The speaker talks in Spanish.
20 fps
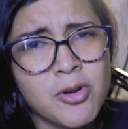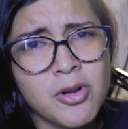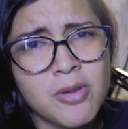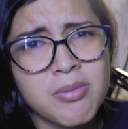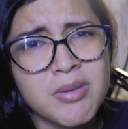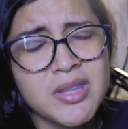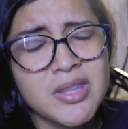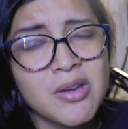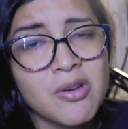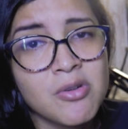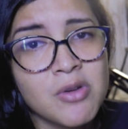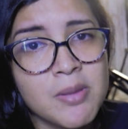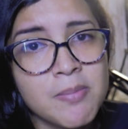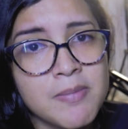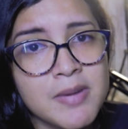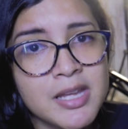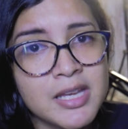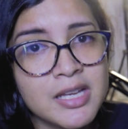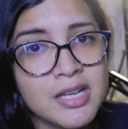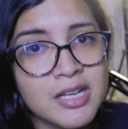videos lo
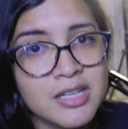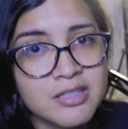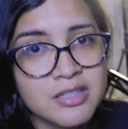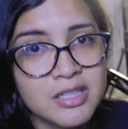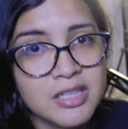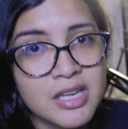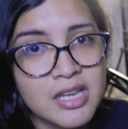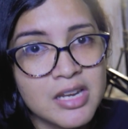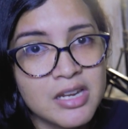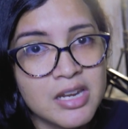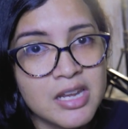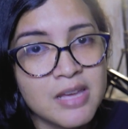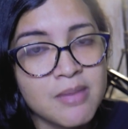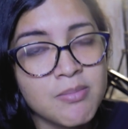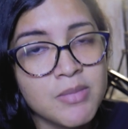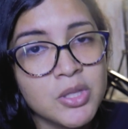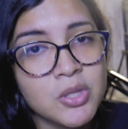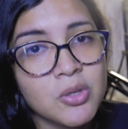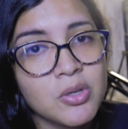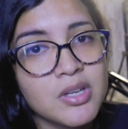explican, así que les
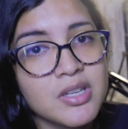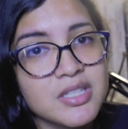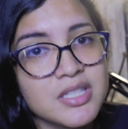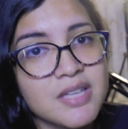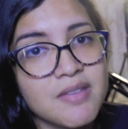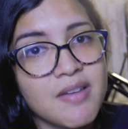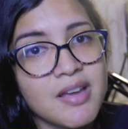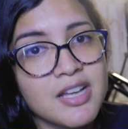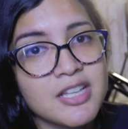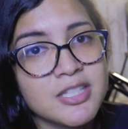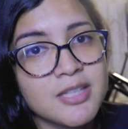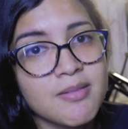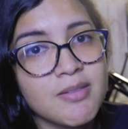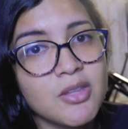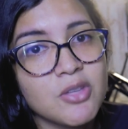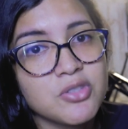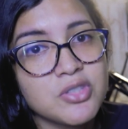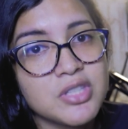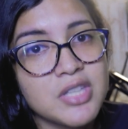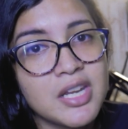invito a que se vean ese
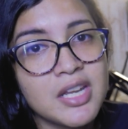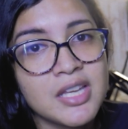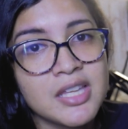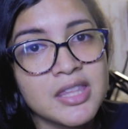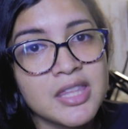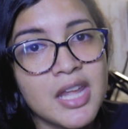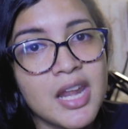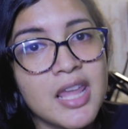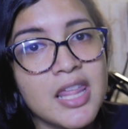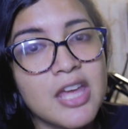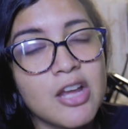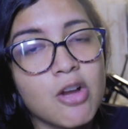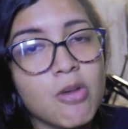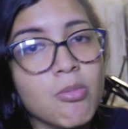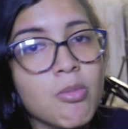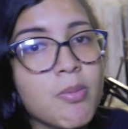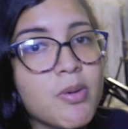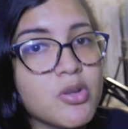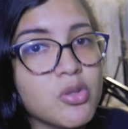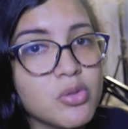video si tienen interés de
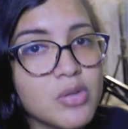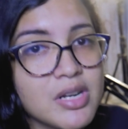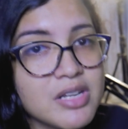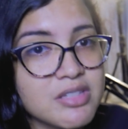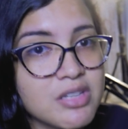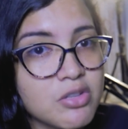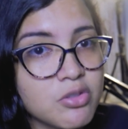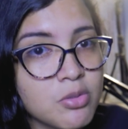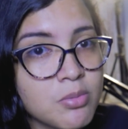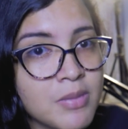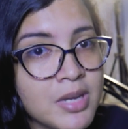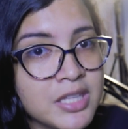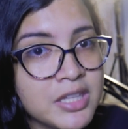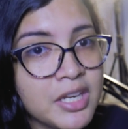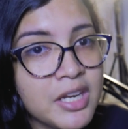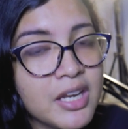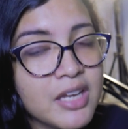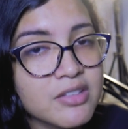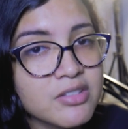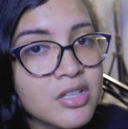cómo personalizar sus
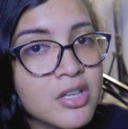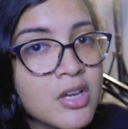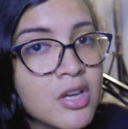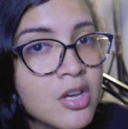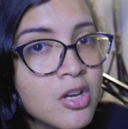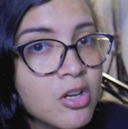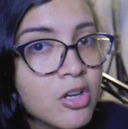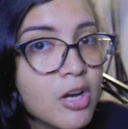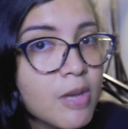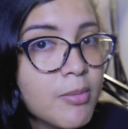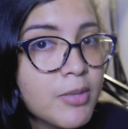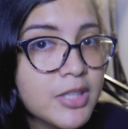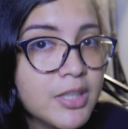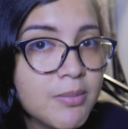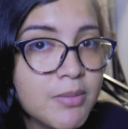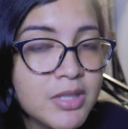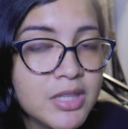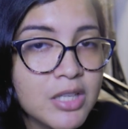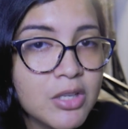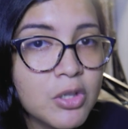métricas, como
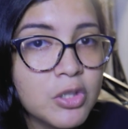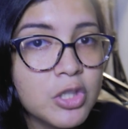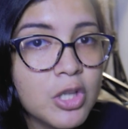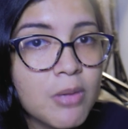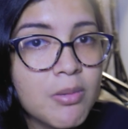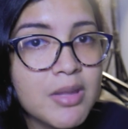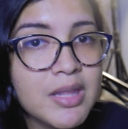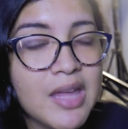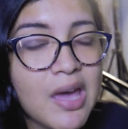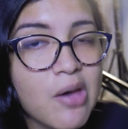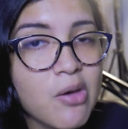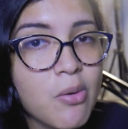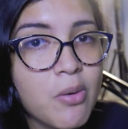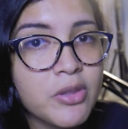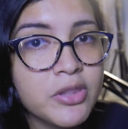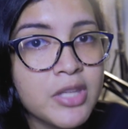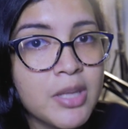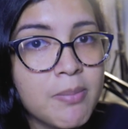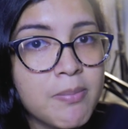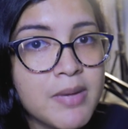también tengo otro video
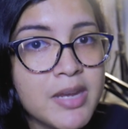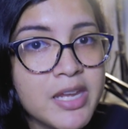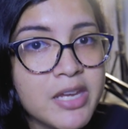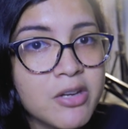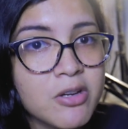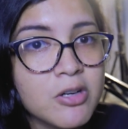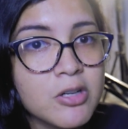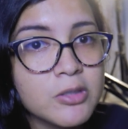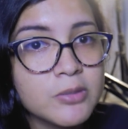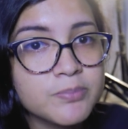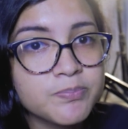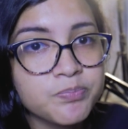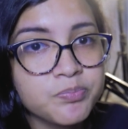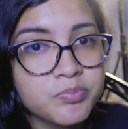donde explico